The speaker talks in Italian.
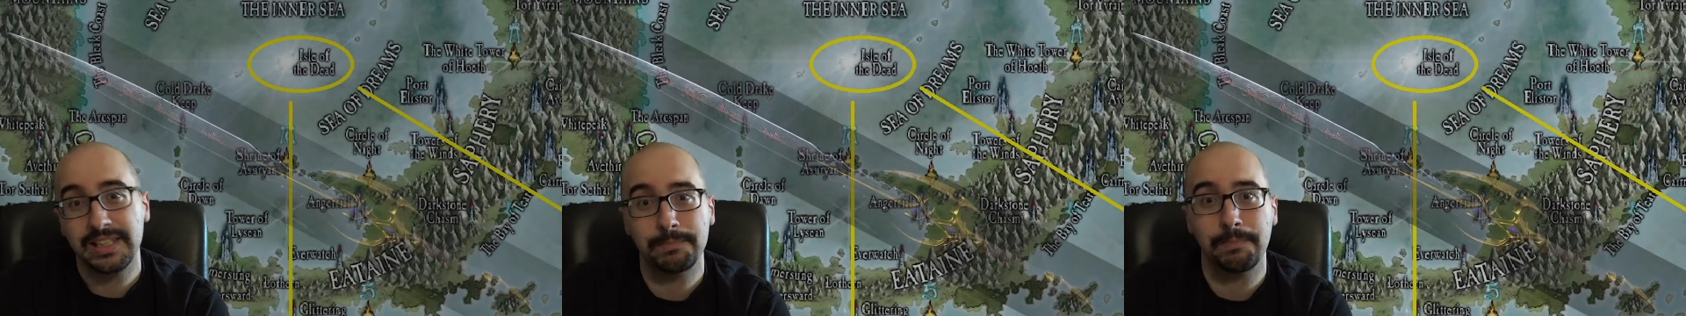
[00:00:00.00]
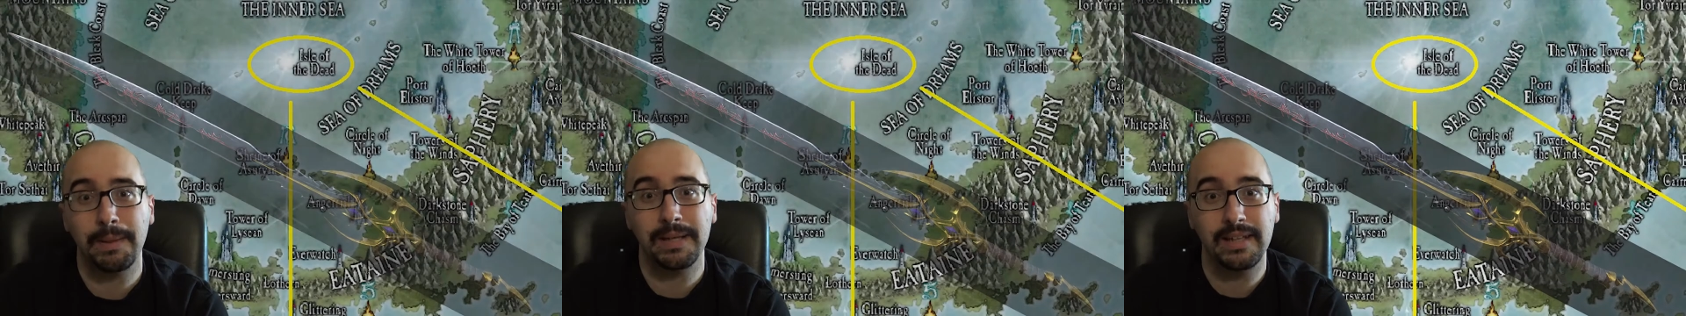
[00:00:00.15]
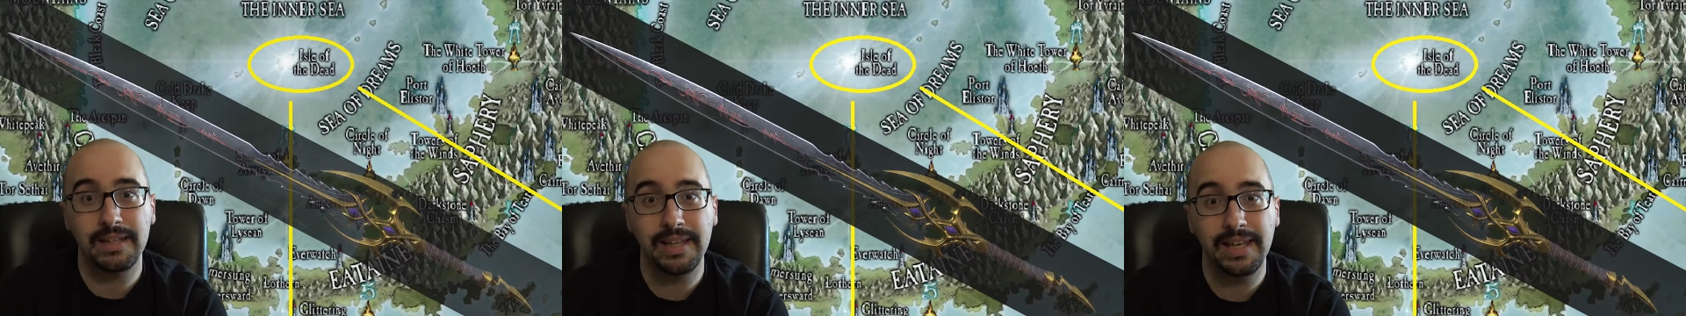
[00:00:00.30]

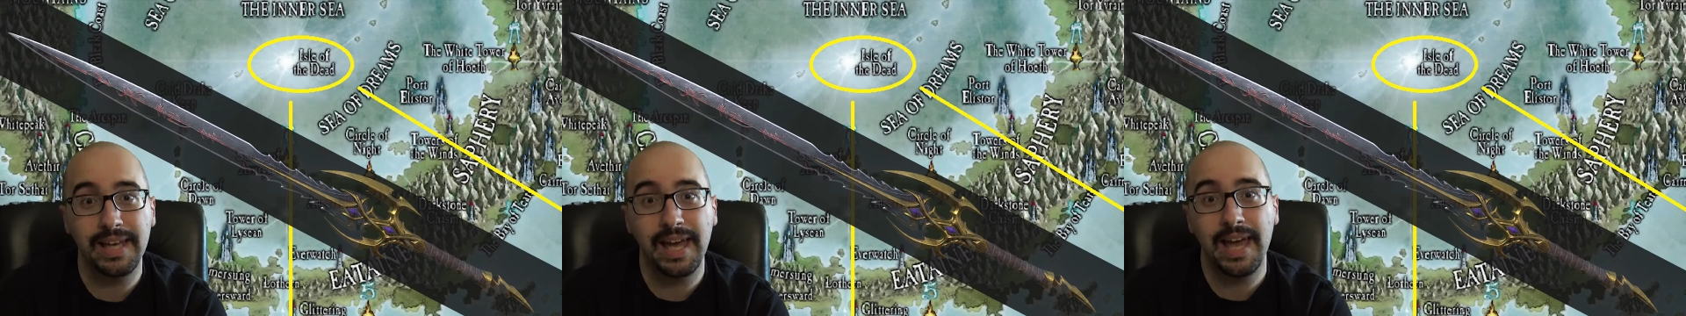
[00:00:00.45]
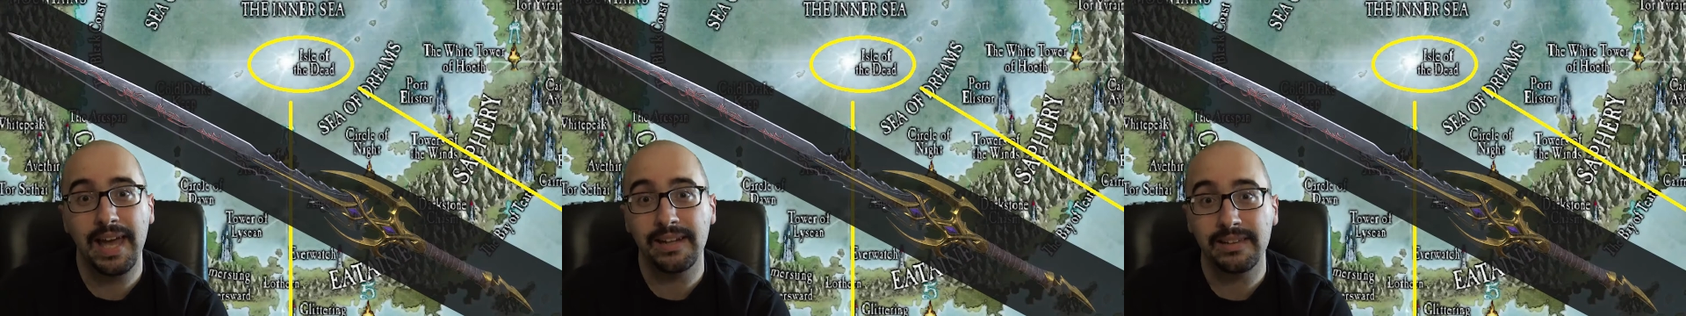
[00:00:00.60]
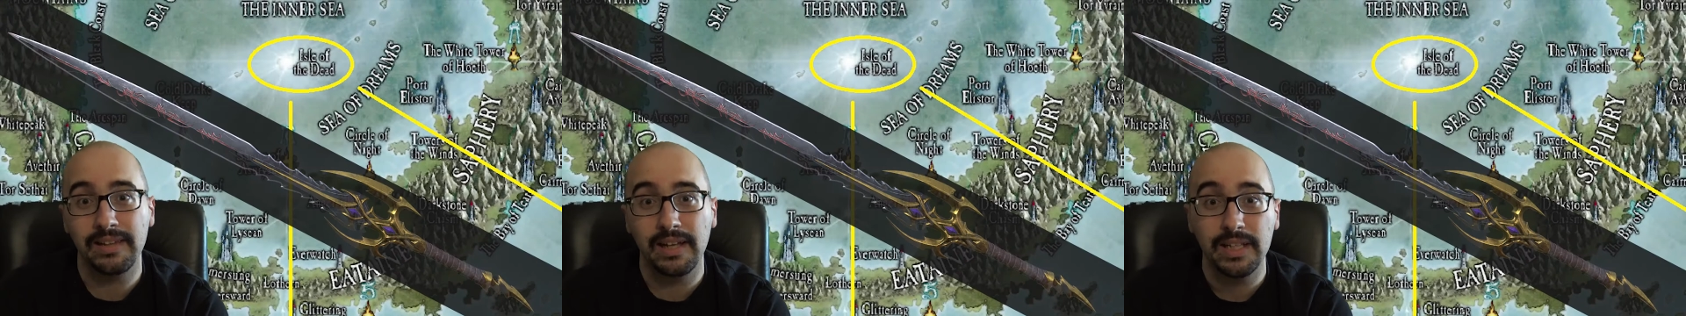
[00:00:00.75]
spada di
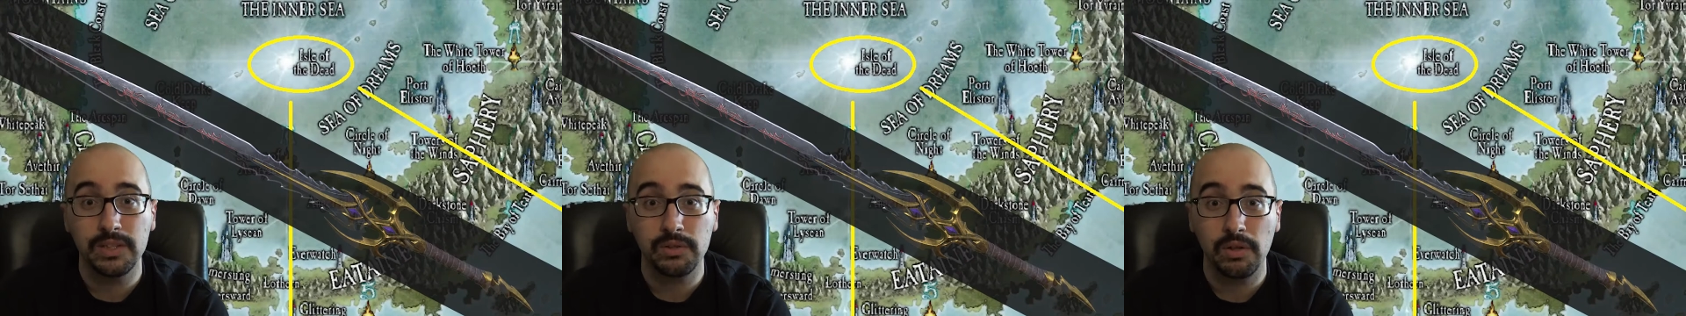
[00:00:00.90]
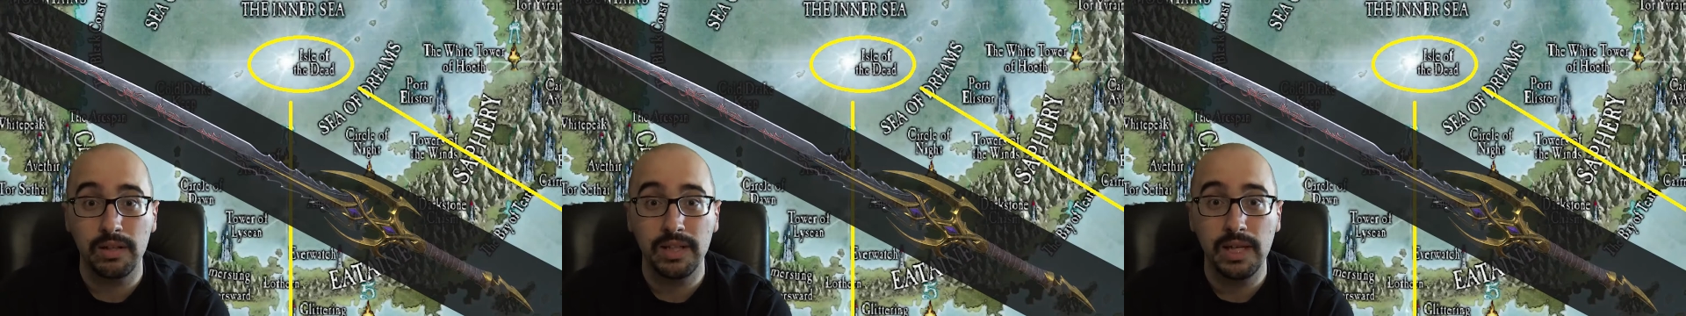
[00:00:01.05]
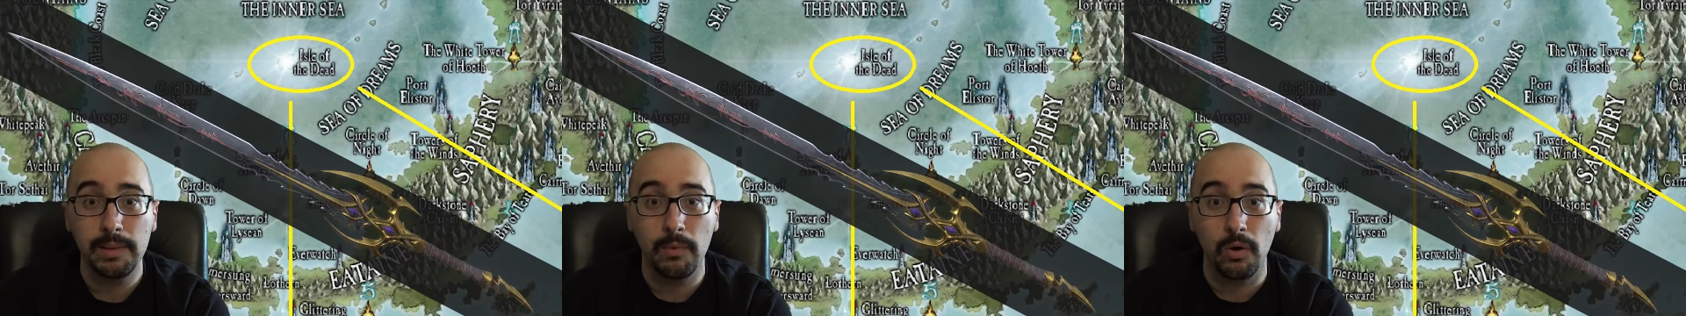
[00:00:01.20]
Kane
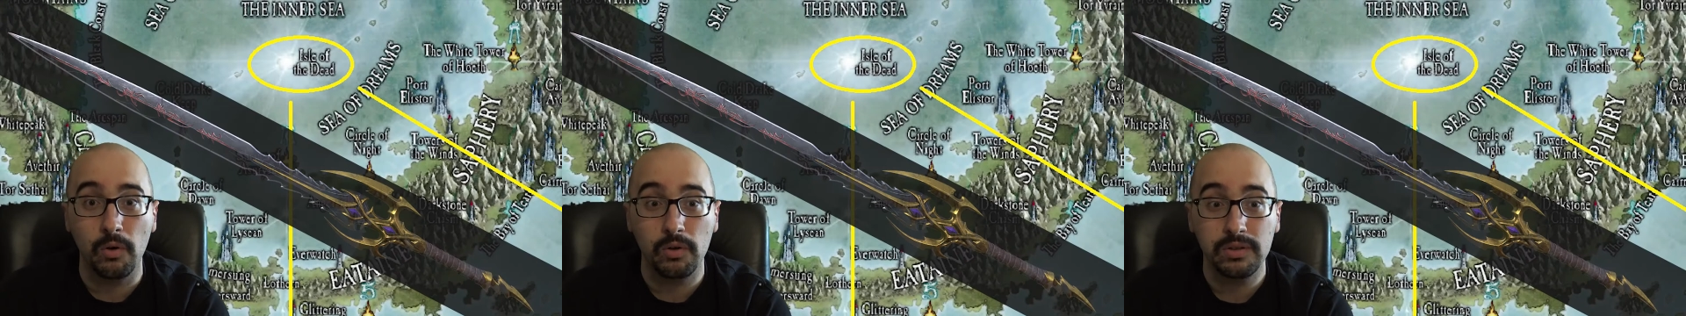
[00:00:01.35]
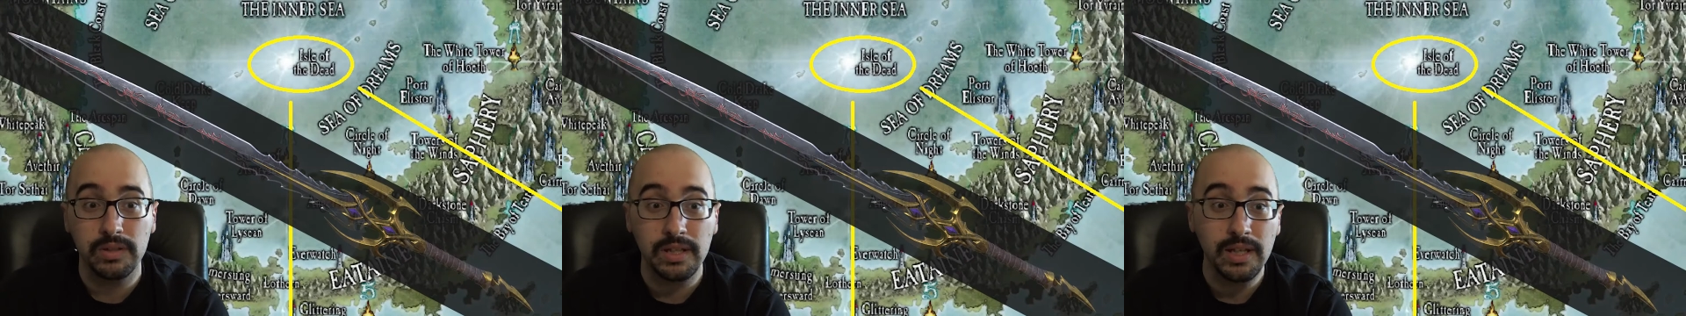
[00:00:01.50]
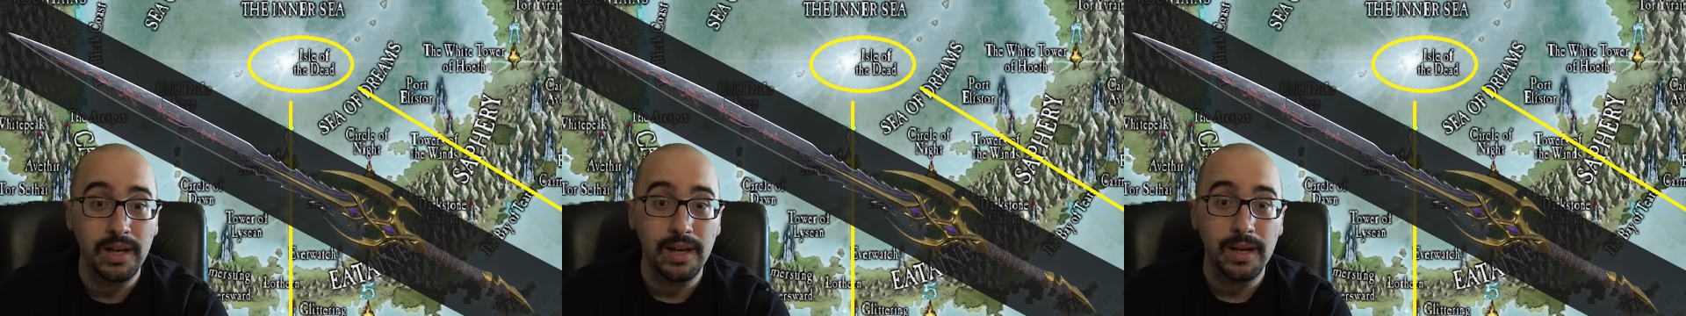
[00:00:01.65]
dall'isola dei
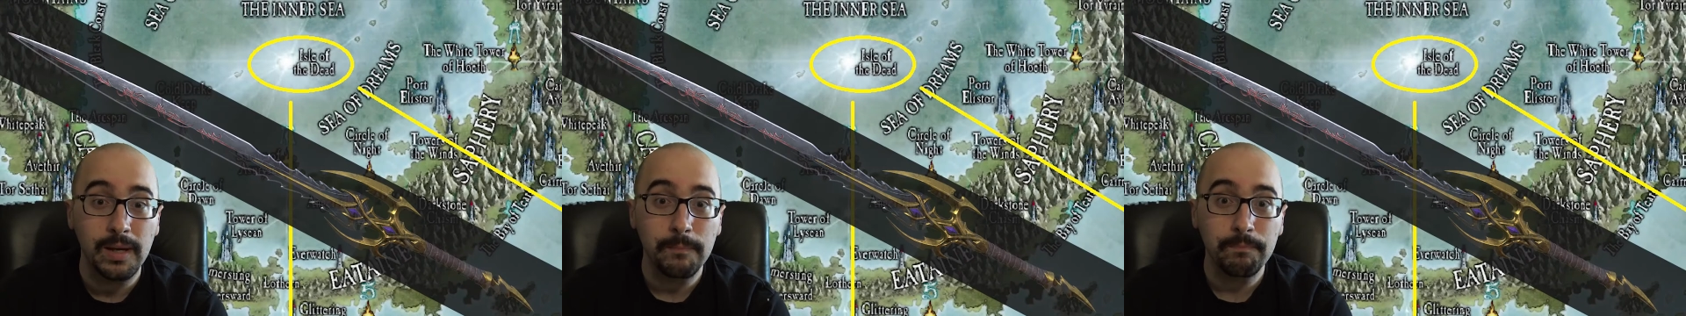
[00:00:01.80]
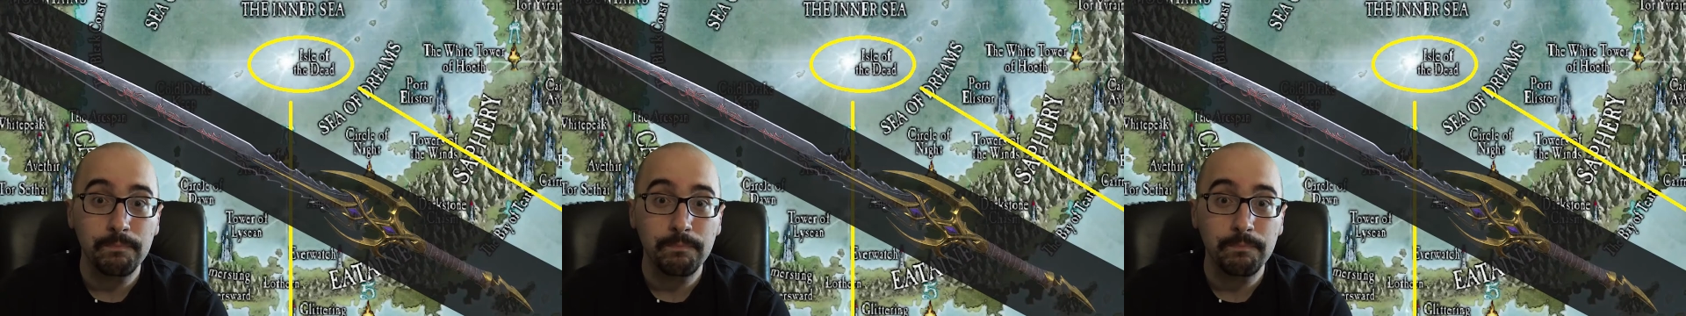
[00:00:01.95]
morti,